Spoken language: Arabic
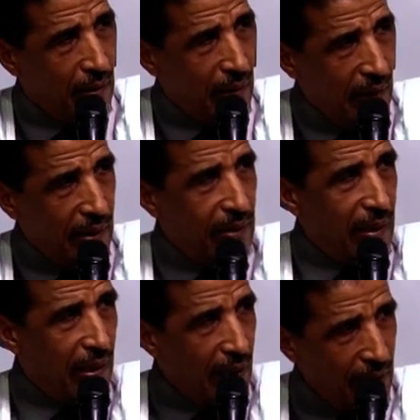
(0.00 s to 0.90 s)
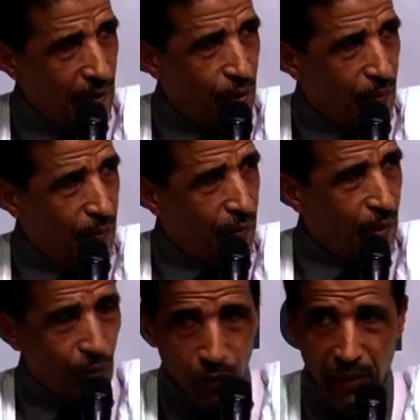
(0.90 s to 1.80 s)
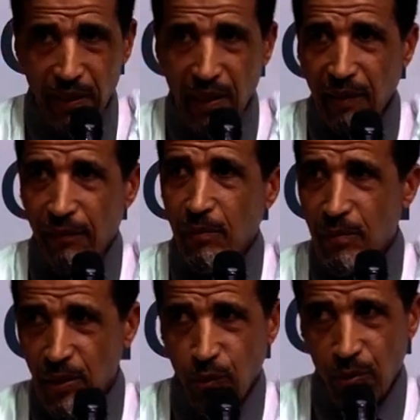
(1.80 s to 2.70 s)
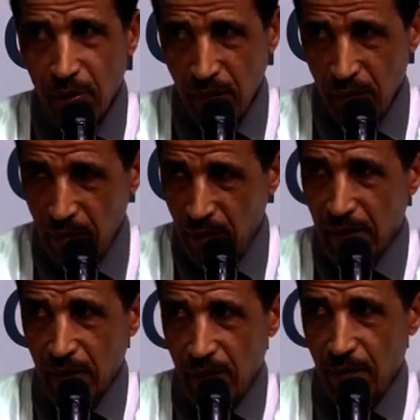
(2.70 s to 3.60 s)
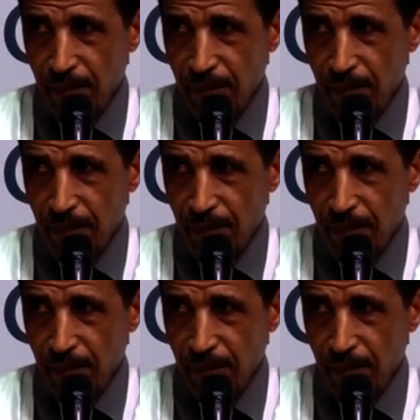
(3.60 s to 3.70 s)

اللي عندنا لائحتهم واللي ظهر فيهم التزوير واضح